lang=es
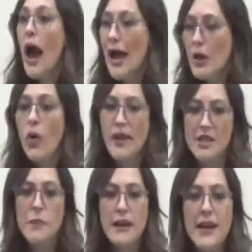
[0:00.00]
algo de
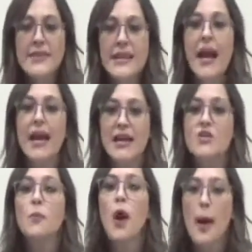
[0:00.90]
experiencia que les
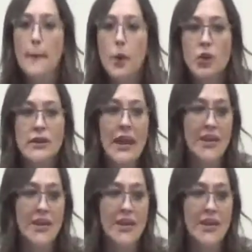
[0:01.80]
pueda aportar